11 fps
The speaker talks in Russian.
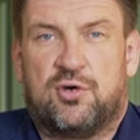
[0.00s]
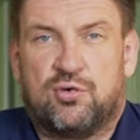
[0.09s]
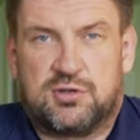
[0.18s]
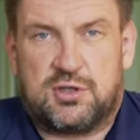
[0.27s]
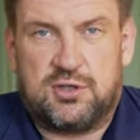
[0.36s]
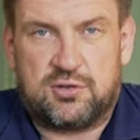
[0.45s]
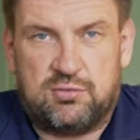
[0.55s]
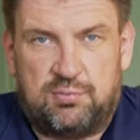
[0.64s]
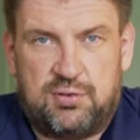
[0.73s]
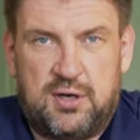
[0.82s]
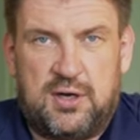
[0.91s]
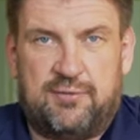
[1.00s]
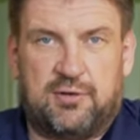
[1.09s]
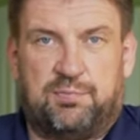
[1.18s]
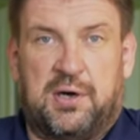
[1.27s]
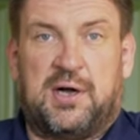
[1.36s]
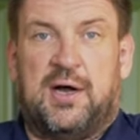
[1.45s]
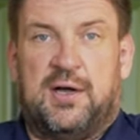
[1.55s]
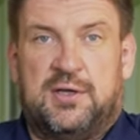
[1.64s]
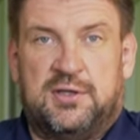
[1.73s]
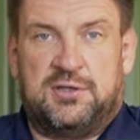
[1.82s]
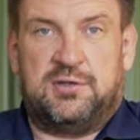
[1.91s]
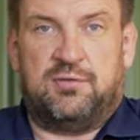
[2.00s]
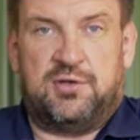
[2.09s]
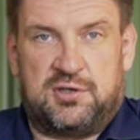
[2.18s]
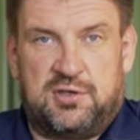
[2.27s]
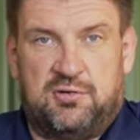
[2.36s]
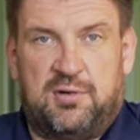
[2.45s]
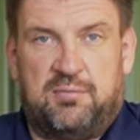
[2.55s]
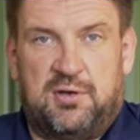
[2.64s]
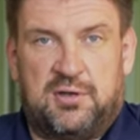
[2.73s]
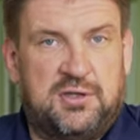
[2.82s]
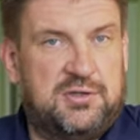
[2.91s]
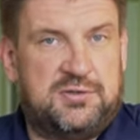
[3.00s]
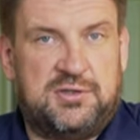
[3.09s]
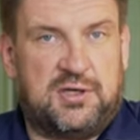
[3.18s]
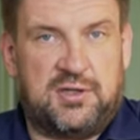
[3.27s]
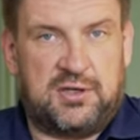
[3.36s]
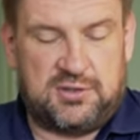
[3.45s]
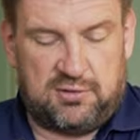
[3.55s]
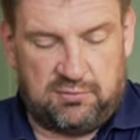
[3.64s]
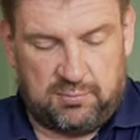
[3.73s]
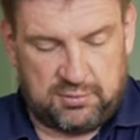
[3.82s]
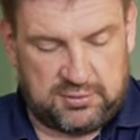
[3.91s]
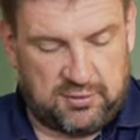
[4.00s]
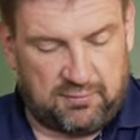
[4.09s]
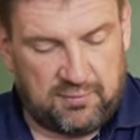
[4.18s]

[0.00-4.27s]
русский суп, вот пока до сегодняшнего момента из всех наших выпусков.